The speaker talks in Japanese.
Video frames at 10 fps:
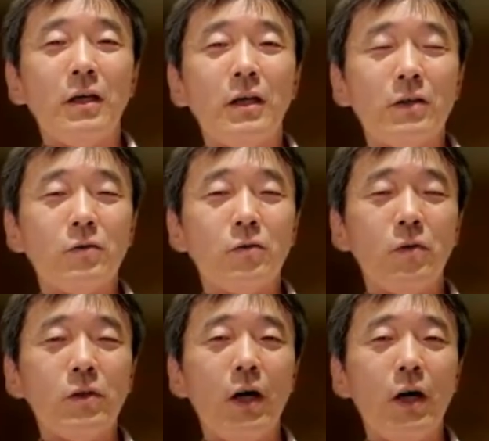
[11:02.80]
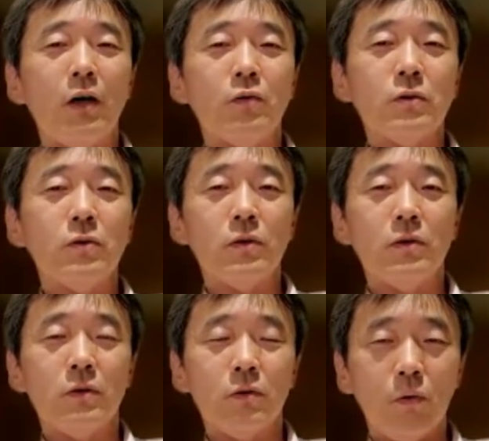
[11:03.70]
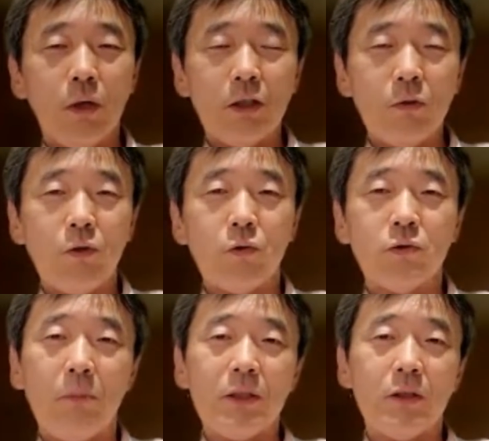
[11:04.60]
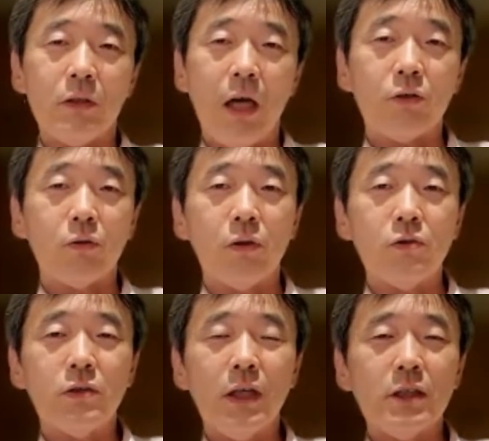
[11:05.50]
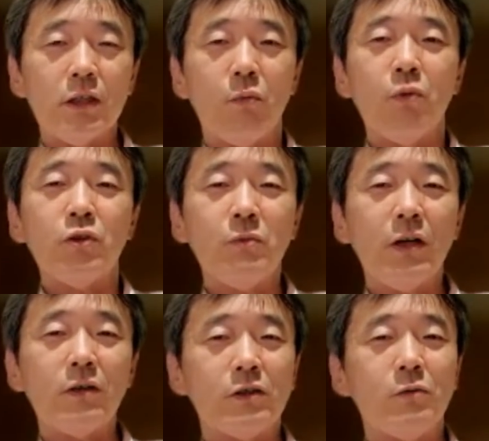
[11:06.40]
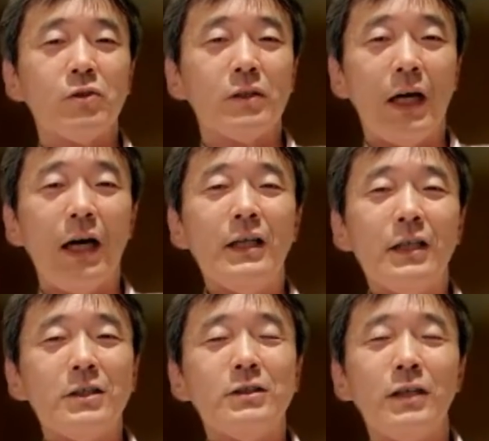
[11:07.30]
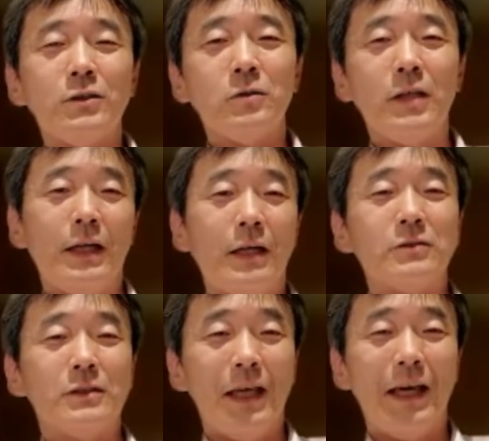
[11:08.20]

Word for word: えっと、いや、あの国会議員はよく頑張ってるなと有権者に思ってもらえるかと思ったら、実はそうではなくて、